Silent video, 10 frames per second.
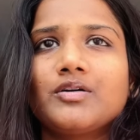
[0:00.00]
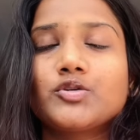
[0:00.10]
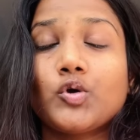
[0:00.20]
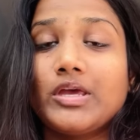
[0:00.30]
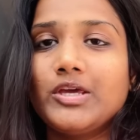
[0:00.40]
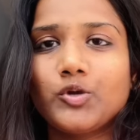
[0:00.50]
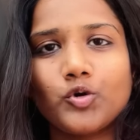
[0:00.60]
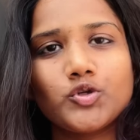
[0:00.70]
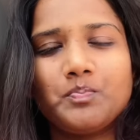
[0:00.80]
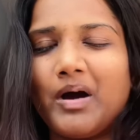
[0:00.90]
సో
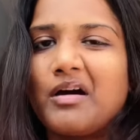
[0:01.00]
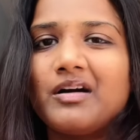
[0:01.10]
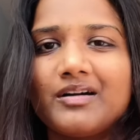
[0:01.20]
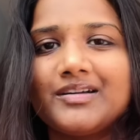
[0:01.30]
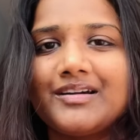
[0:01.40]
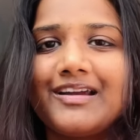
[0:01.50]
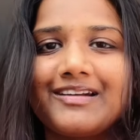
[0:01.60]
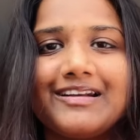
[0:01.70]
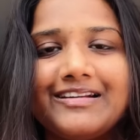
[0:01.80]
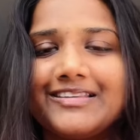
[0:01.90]
ఈరోజు పక్కాగా నాకు
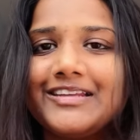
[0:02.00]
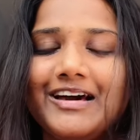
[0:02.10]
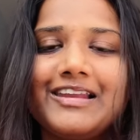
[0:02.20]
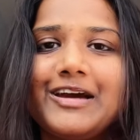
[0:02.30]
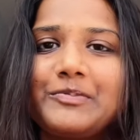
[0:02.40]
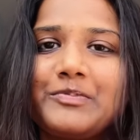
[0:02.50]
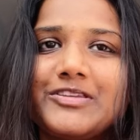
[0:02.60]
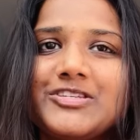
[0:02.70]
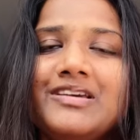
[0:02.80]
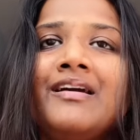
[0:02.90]
ఎట్లయినా తినాలి
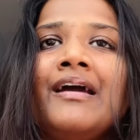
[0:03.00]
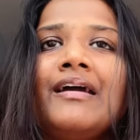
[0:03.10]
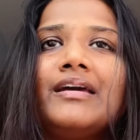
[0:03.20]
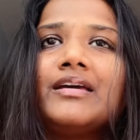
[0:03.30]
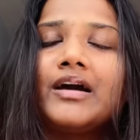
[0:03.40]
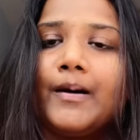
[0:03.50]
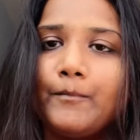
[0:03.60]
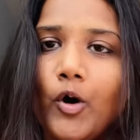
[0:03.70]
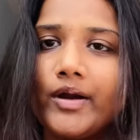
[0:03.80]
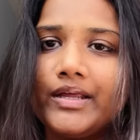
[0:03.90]
అనిపించి ఇంకా
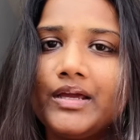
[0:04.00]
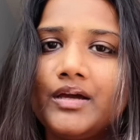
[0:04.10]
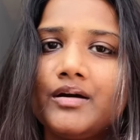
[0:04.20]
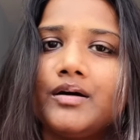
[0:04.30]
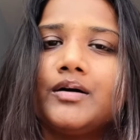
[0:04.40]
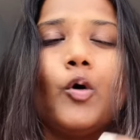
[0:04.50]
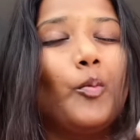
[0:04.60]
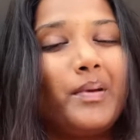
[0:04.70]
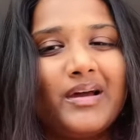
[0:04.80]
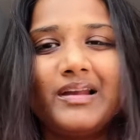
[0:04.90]
మార్నింగ్
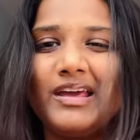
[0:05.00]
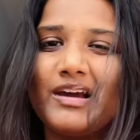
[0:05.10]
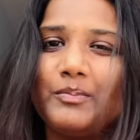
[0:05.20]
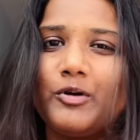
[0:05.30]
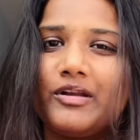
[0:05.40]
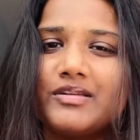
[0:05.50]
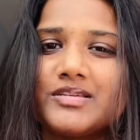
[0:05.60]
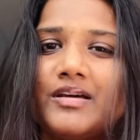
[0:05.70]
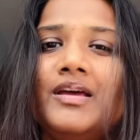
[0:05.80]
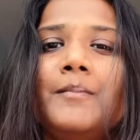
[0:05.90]
ఓపిక లేకపోయినా
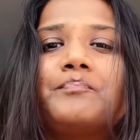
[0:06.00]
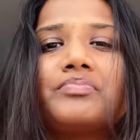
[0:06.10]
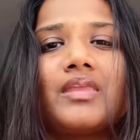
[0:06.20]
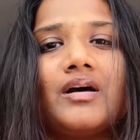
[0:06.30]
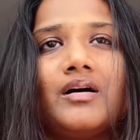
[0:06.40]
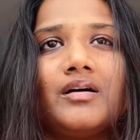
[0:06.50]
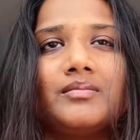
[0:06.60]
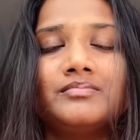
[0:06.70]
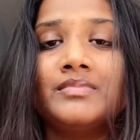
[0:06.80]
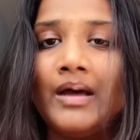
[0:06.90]
సరే
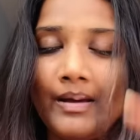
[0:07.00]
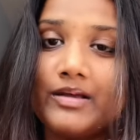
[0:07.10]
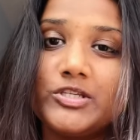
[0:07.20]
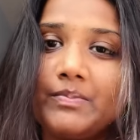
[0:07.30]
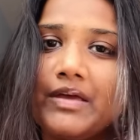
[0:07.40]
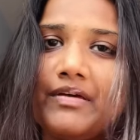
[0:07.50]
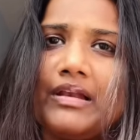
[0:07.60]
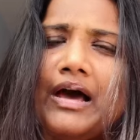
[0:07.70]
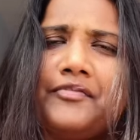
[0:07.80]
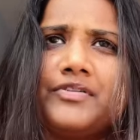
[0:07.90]
జిమ్కి um,
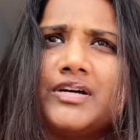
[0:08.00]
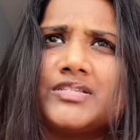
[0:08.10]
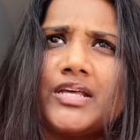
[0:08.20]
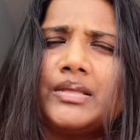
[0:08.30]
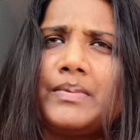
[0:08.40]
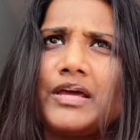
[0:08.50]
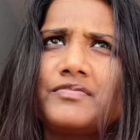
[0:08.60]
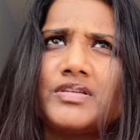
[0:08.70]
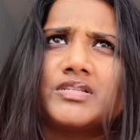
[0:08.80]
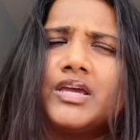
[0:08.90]
వెళ్ళా ఫస్ట్ అయితే
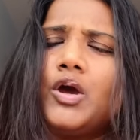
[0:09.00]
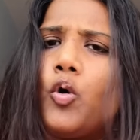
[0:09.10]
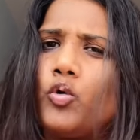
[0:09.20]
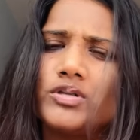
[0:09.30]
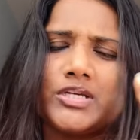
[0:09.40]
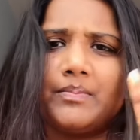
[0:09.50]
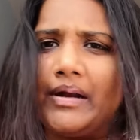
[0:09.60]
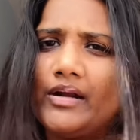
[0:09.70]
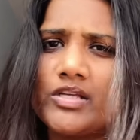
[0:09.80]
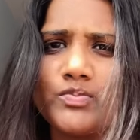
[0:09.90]
బ్రేక్ఫాస్ట్కి ఓట్స్ అండ్
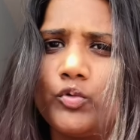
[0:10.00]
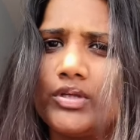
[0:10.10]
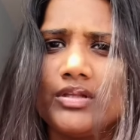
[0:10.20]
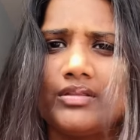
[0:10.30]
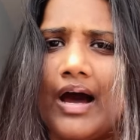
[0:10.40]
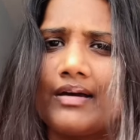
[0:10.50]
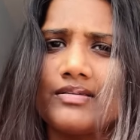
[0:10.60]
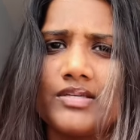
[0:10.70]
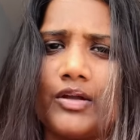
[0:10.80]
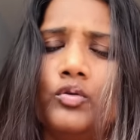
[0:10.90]
బనానా స్మూతీ
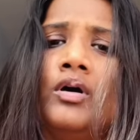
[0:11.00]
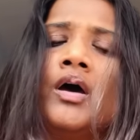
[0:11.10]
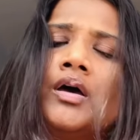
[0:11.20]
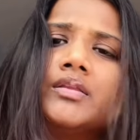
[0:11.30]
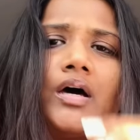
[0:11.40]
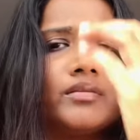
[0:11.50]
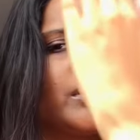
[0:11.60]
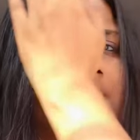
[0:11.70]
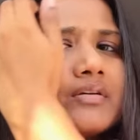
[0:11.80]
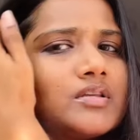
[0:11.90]
తాగేశాను దాని
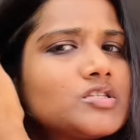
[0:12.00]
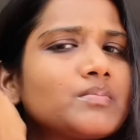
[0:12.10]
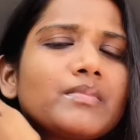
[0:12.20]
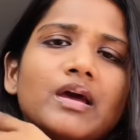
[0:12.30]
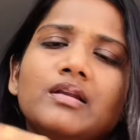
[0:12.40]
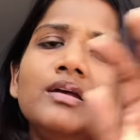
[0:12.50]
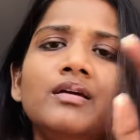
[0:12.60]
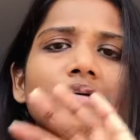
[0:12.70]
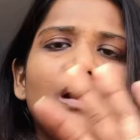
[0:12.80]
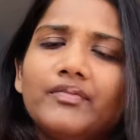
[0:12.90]
తర్వాత జిమ్కి వెళ్ళి
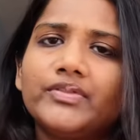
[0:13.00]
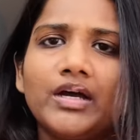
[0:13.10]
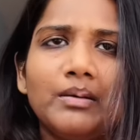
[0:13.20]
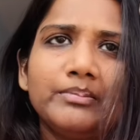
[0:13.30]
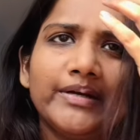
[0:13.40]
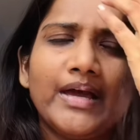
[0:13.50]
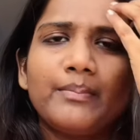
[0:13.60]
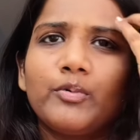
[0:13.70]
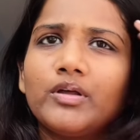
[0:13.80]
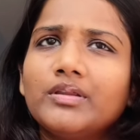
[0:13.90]
అంతా కంప్లీట్
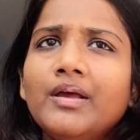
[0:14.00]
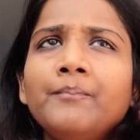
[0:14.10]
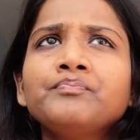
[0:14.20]
అయిపోయింది